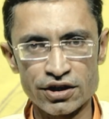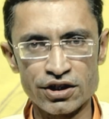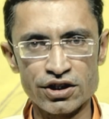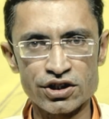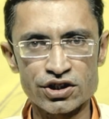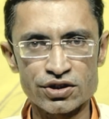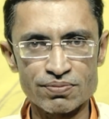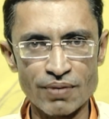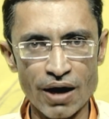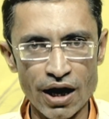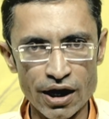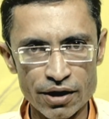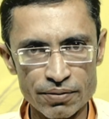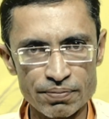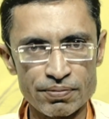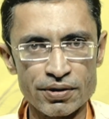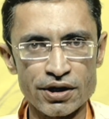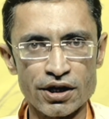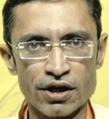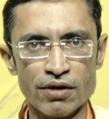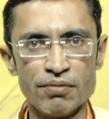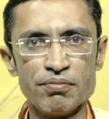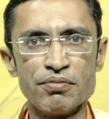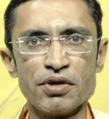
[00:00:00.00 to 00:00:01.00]
इस बार
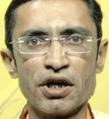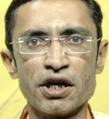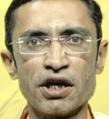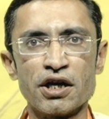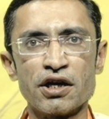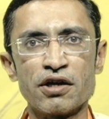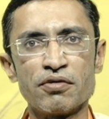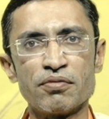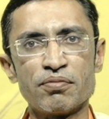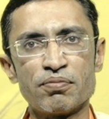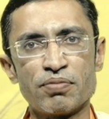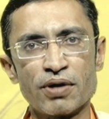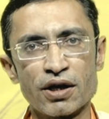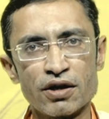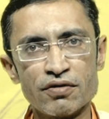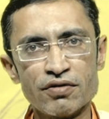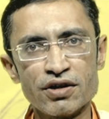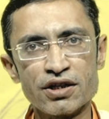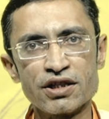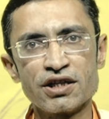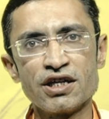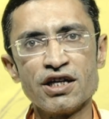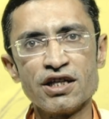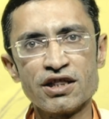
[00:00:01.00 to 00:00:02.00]
भी हमने
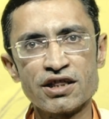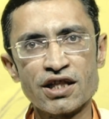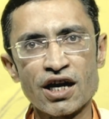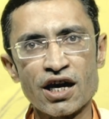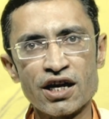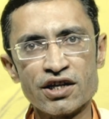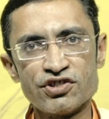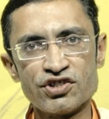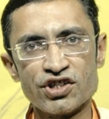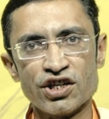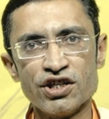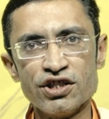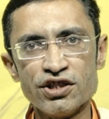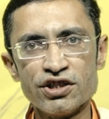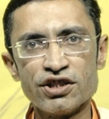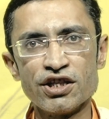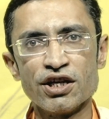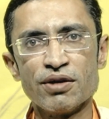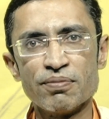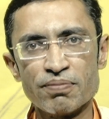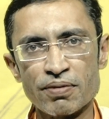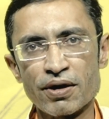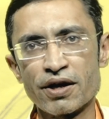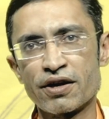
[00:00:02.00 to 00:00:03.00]
भगवत गीता
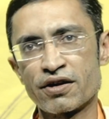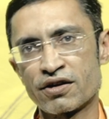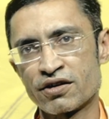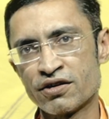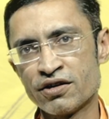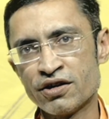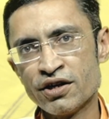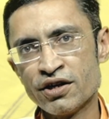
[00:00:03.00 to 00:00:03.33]
जयंती पर